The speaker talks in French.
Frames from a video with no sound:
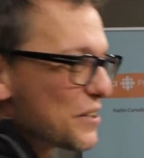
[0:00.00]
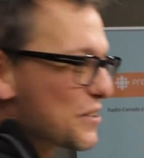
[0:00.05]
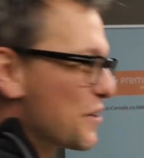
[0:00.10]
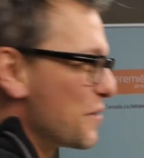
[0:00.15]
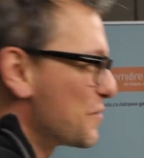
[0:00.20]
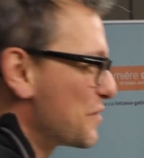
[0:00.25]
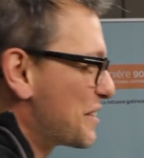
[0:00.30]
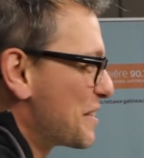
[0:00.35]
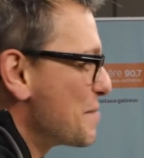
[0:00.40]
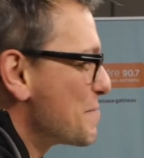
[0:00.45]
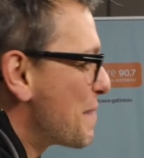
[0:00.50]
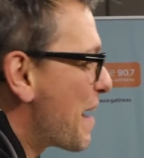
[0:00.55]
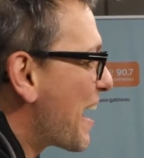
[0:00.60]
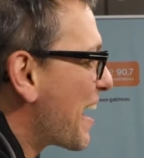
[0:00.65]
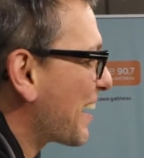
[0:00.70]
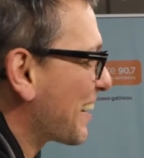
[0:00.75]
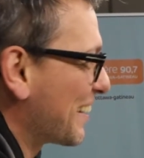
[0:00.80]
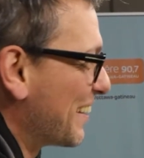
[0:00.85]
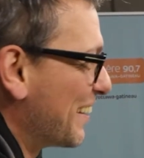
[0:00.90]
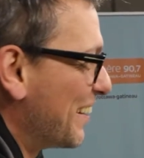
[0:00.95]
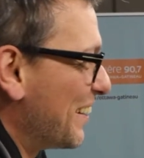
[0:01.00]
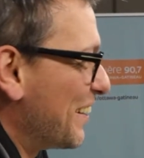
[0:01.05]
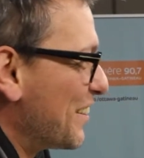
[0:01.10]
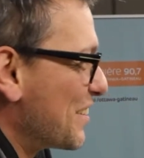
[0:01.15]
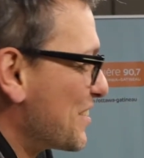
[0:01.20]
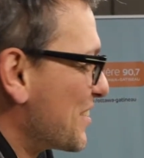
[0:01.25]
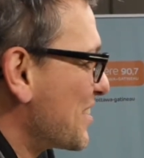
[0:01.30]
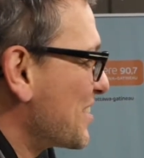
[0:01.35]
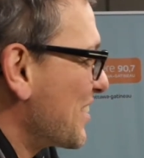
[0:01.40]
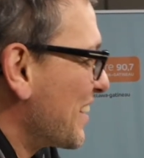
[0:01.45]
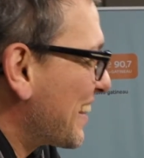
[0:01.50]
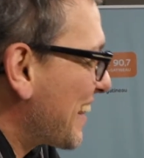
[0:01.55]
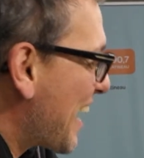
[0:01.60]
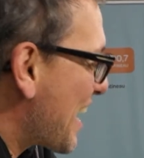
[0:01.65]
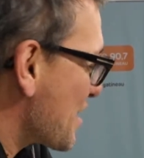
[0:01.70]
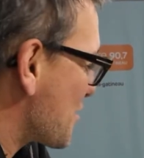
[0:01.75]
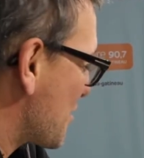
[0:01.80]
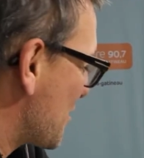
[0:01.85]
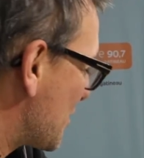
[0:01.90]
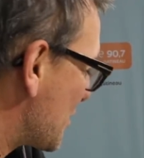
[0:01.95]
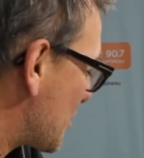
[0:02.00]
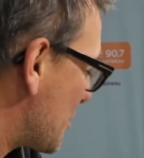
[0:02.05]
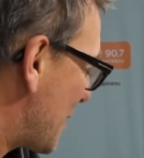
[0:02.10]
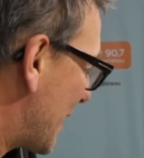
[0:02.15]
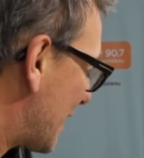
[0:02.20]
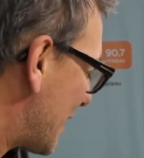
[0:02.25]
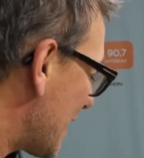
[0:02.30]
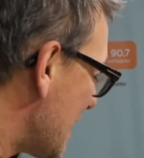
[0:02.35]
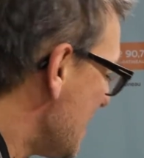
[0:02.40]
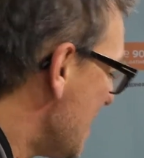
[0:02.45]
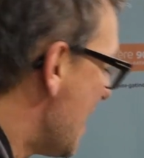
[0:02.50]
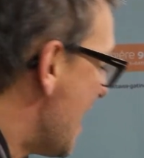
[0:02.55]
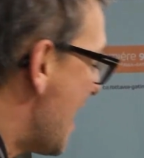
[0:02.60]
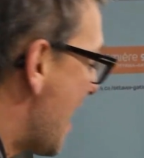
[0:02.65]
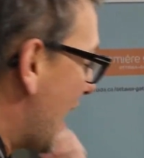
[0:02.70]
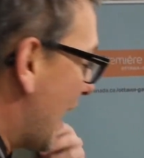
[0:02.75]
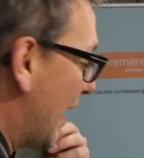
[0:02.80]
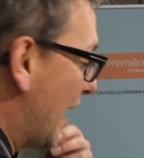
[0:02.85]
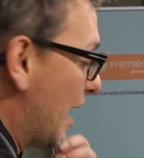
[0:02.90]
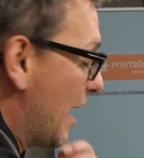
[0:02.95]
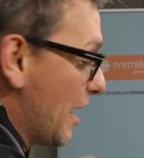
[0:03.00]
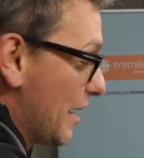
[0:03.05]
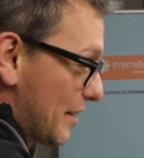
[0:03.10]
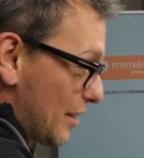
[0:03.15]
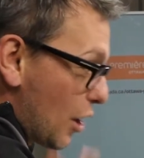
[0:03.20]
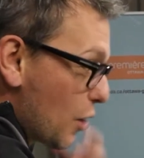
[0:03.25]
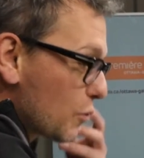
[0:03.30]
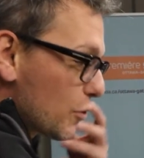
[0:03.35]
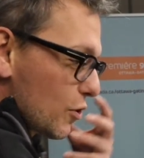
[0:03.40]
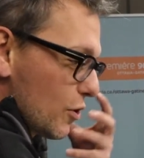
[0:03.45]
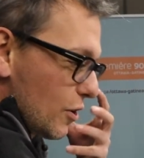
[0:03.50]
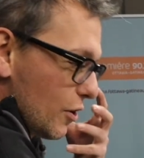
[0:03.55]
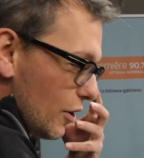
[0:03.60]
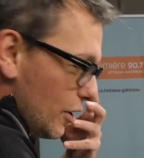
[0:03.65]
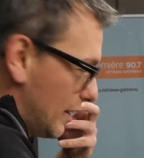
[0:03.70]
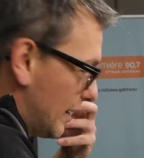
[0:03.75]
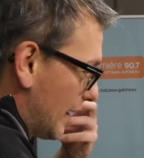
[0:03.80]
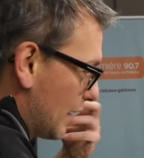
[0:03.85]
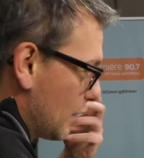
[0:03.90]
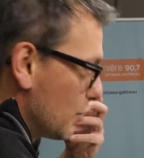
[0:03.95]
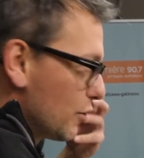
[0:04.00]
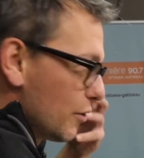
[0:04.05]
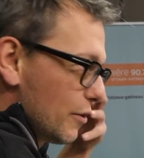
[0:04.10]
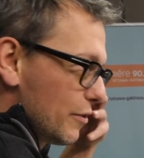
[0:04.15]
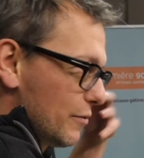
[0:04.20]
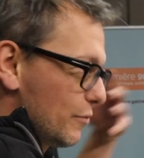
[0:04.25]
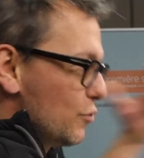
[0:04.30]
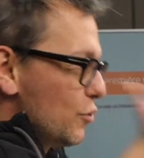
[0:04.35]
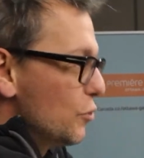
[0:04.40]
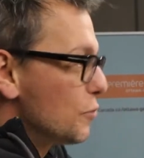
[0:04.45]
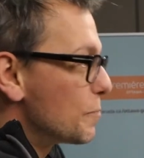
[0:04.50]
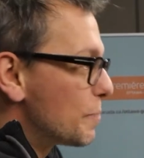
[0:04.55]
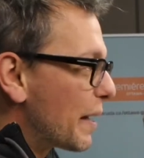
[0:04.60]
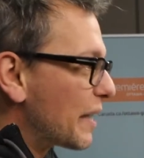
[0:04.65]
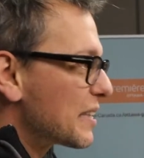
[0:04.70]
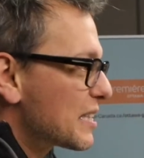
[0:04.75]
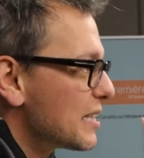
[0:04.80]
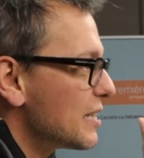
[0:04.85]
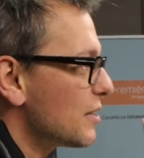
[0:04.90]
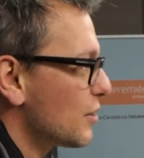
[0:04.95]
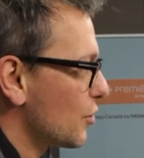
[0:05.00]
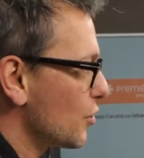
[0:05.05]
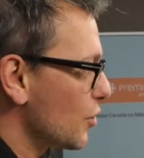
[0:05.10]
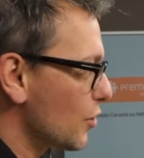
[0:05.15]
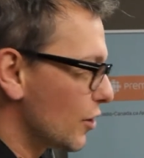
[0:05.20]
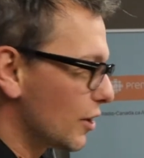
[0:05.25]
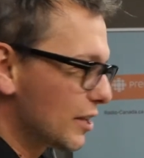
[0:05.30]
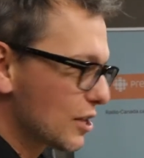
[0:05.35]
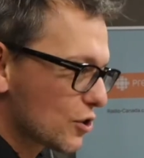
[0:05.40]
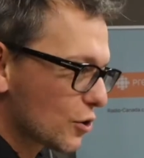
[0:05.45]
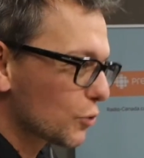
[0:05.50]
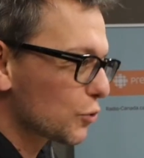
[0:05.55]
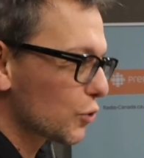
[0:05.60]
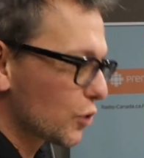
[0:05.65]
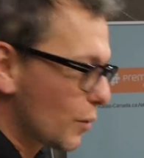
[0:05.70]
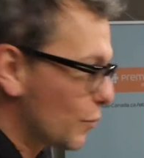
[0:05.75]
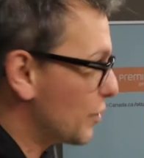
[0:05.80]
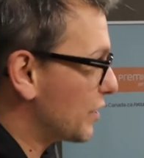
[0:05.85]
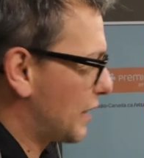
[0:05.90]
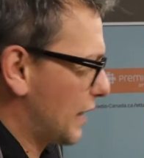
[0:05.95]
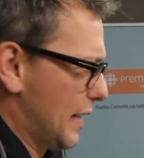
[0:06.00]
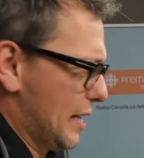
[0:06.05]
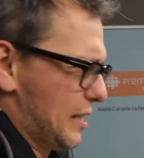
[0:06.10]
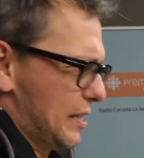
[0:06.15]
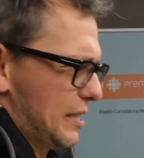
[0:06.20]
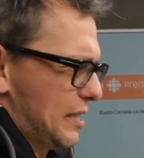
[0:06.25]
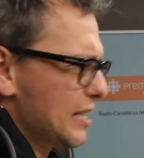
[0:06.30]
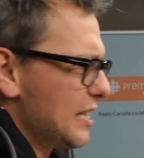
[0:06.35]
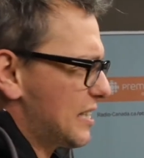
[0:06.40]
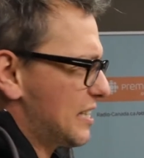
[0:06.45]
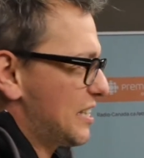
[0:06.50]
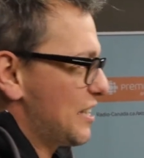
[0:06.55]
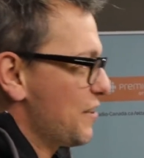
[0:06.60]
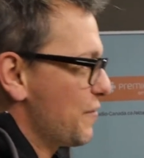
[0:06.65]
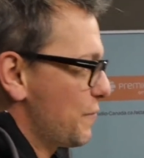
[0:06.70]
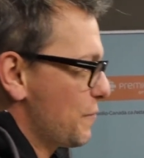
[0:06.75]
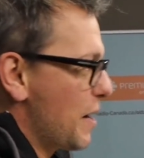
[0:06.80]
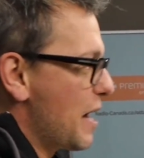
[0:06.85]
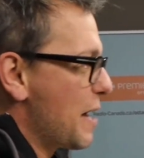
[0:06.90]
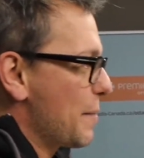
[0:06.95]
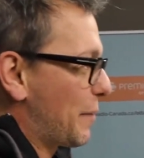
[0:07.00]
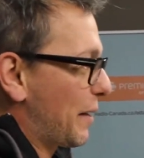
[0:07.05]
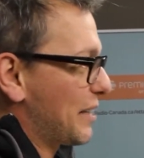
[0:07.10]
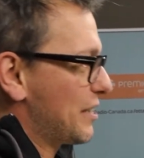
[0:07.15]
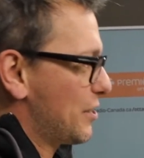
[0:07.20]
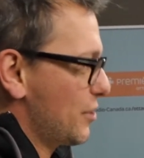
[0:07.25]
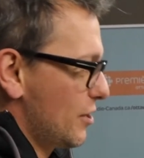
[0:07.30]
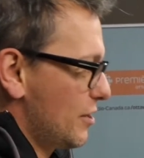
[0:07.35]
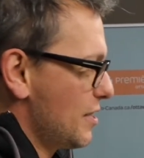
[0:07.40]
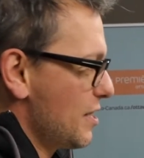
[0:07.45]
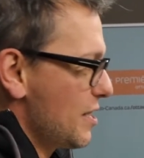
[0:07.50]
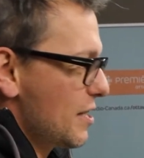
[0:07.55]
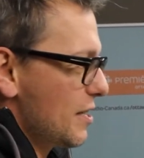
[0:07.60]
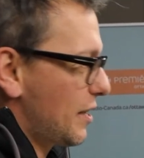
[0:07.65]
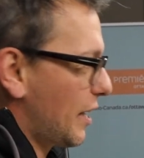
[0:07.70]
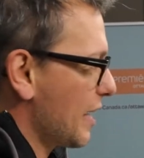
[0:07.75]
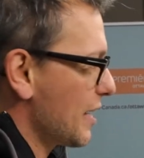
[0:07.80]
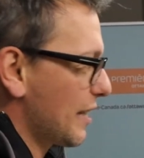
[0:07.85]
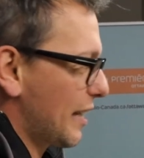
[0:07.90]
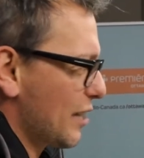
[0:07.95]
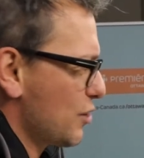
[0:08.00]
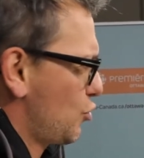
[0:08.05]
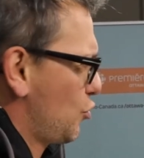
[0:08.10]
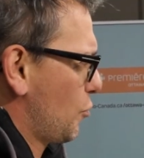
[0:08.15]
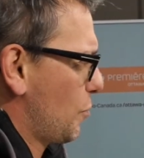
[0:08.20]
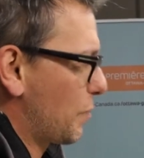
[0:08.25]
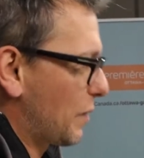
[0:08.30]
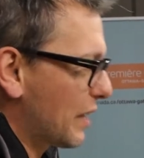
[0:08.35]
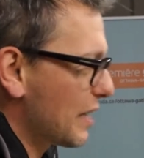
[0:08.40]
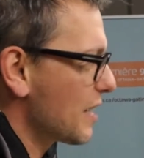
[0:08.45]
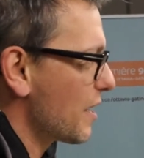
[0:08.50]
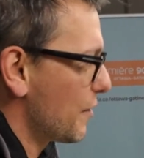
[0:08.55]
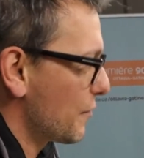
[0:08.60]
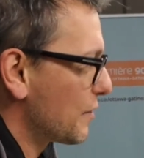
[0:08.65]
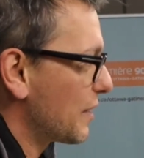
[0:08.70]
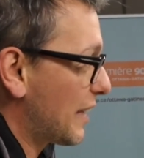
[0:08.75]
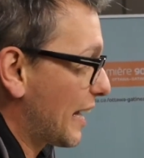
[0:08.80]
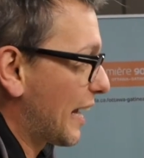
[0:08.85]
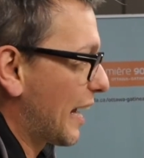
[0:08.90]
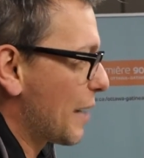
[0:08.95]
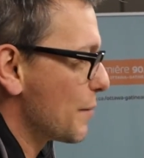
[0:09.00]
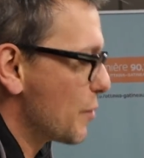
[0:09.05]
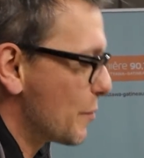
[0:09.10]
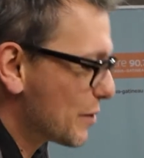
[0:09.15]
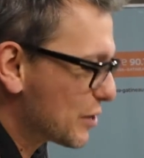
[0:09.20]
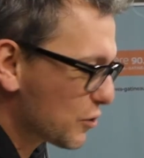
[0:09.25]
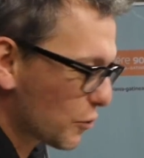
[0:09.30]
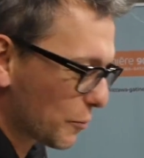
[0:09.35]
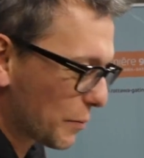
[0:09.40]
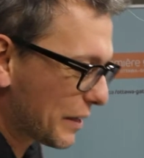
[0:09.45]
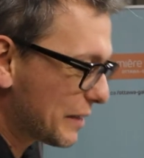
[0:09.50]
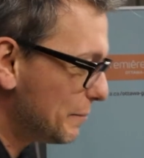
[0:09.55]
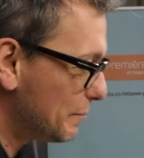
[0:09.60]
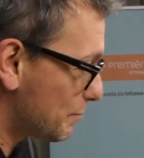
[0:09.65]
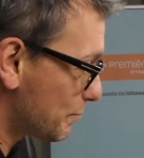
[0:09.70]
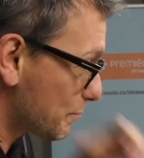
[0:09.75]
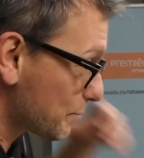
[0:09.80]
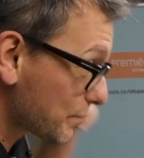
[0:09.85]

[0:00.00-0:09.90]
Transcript: je vous épargne euh, le zozotage euh, ce matin. Euh, donc, une partie de, des gens autour de moi étaient excessivement impressionnés, très, très surpris, en fait, agréablement surpris.